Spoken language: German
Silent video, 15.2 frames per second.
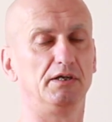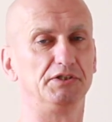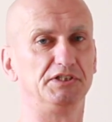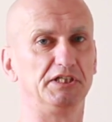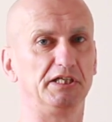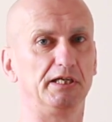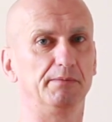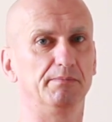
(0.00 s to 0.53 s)

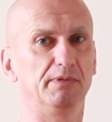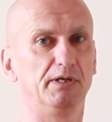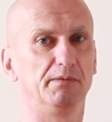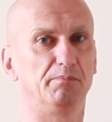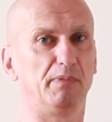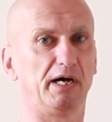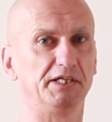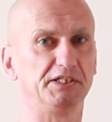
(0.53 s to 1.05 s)
dem
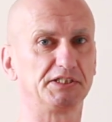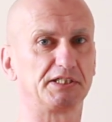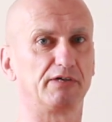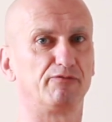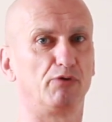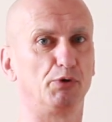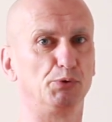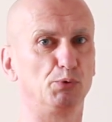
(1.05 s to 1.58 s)
Meister
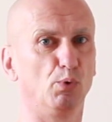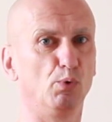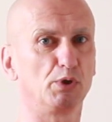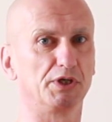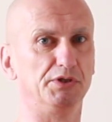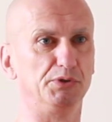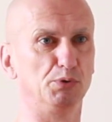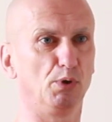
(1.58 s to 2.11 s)
von Dogen.